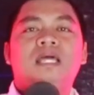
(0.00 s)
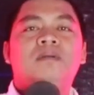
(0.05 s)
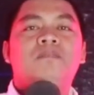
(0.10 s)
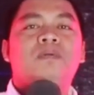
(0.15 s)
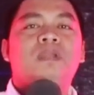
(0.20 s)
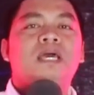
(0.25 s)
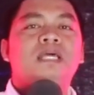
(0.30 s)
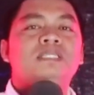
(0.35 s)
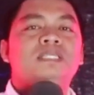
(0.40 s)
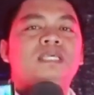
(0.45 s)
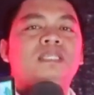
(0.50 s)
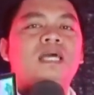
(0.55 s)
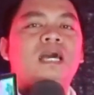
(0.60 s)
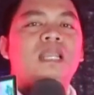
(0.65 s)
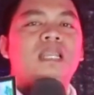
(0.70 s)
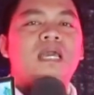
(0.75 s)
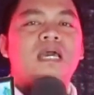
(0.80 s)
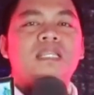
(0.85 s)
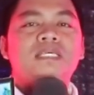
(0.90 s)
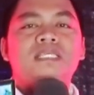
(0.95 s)
temperance
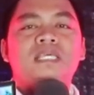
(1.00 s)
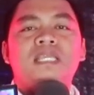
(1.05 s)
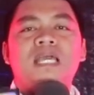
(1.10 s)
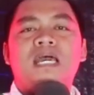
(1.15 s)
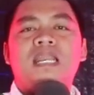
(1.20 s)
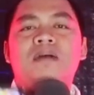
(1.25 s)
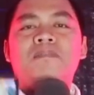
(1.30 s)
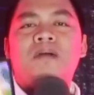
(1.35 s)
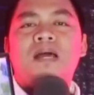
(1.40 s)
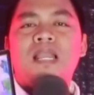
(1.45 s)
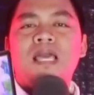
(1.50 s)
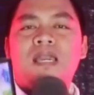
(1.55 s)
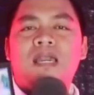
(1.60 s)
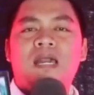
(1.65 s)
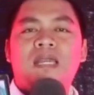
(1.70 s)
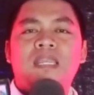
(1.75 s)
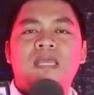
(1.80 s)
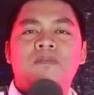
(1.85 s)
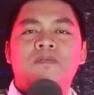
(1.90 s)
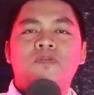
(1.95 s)
kita. Lihat di sini ada
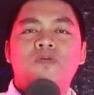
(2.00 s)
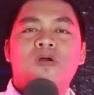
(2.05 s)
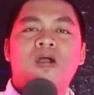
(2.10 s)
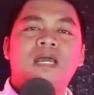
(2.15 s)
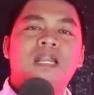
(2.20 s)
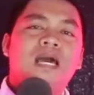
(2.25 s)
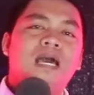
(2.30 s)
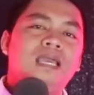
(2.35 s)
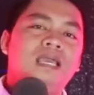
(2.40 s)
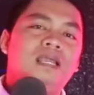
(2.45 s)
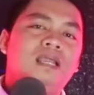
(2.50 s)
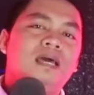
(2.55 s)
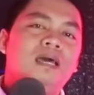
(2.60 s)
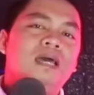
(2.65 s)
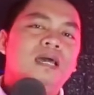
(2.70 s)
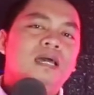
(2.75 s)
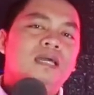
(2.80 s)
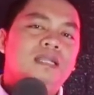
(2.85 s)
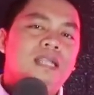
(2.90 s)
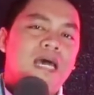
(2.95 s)
malaikat yang menuangkan
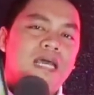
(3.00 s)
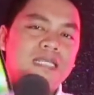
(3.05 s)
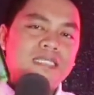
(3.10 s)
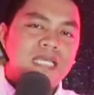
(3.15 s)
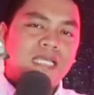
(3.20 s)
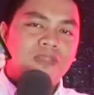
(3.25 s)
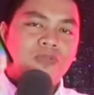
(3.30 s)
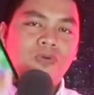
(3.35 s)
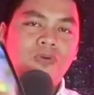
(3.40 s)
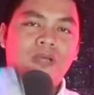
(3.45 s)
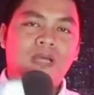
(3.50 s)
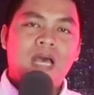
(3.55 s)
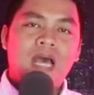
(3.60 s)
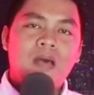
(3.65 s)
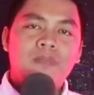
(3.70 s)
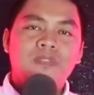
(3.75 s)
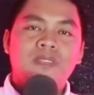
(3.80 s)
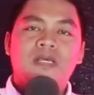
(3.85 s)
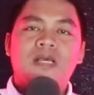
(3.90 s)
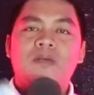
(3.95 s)
air dari satu
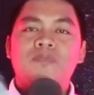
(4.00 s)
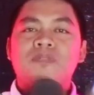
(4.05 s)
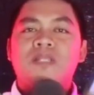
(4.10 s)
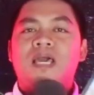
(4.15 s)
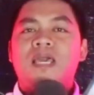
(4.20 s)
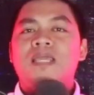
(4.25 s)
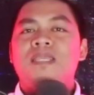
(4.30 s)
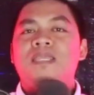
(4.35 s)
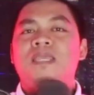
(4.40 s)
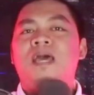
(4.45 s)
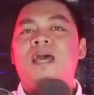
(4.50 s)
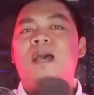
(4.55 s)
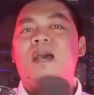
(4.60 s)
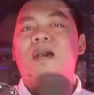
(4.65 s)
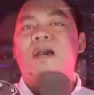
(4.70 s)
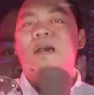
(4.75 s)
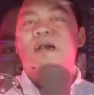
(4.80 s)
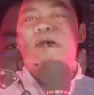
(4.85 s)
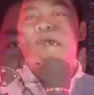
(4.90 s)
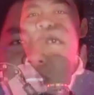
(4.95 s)
kars ke selainnya lainnya.
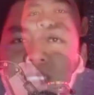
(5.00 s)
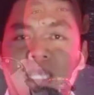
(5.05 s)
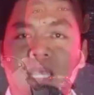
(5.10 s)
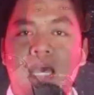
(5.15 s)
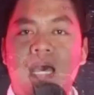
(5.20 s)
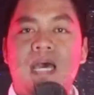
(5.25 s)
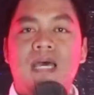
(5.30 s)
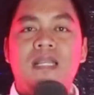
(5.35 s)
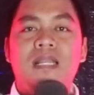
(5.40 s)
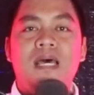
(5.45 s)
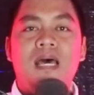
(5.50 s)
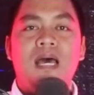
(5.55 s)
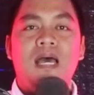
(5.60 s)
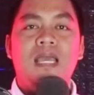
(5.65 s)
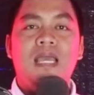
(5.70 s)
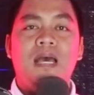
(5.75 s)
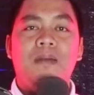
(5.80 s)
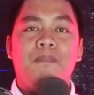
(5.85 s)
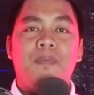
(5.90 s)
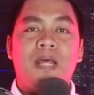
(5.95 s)
Masih ada
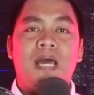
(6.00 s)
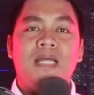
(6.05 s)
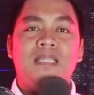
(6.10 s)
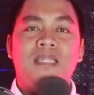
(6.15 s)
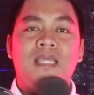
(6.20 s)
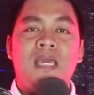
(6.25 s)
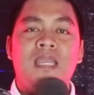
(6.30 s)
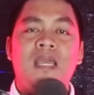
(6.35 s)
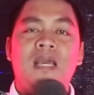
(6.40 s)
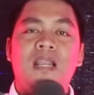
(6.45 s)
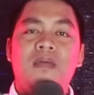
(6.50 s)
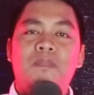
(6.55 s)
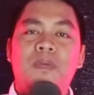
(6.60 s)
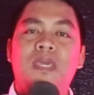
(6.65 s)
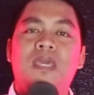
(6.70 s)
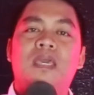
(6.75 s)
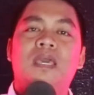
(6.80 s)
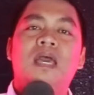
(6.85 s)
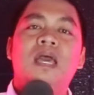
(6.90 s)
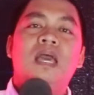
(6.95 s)
ya perhatian yang
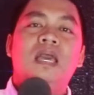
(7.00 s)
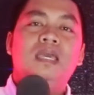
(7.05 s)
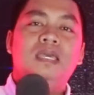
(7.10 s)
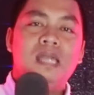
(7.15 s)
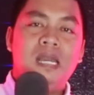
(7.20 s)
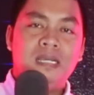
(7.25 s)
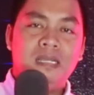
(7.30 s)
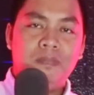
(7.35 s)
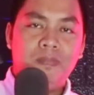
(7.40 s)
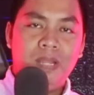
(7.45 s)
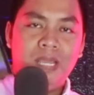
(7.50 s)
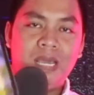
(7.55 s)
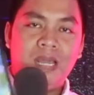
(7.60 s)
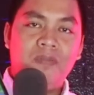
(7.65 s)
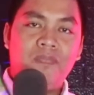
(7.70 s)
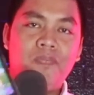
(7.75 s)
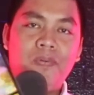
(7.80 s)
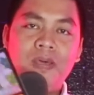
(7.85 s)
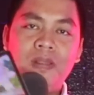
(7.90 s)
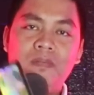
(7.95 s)
lebih yang
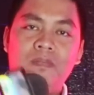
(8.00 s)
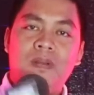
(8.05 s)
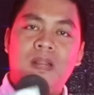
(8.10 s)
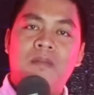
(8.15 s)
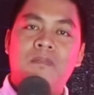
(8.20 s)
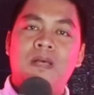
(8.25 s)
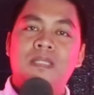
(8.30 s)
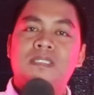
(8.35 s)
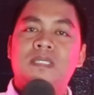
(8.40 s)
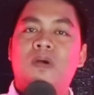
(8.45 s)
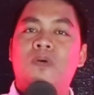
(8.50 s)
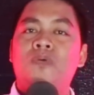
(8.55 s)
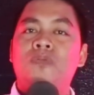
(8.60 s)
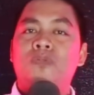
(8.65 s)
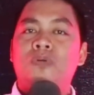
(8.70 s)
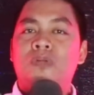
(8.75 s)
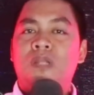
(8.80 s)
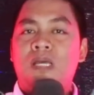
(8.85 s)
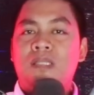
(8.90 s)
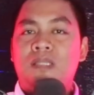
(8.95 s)
diberikan Vero Bramasa
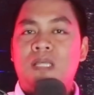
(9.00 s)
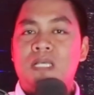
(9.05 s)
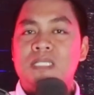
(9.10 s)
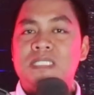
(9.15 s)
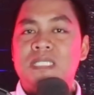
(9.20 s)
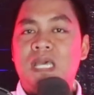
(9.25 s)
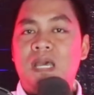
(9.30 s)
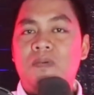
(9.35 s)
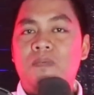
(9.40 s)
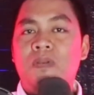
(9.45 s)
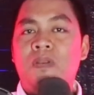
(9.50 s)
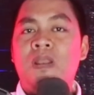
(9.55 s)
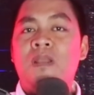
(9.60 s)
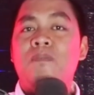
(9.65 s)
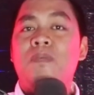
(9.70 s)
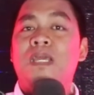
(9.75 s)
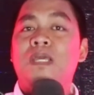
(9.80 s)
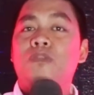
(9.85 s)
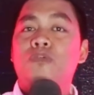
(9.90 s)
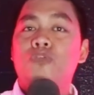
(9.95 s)
untuk Natasha
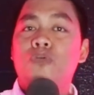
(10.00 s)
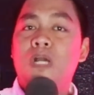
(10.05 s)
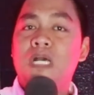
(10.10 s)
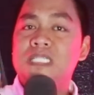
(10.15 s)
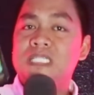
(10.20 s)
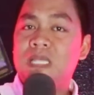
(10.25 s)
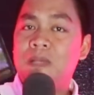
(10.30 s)
Wilona begitu juga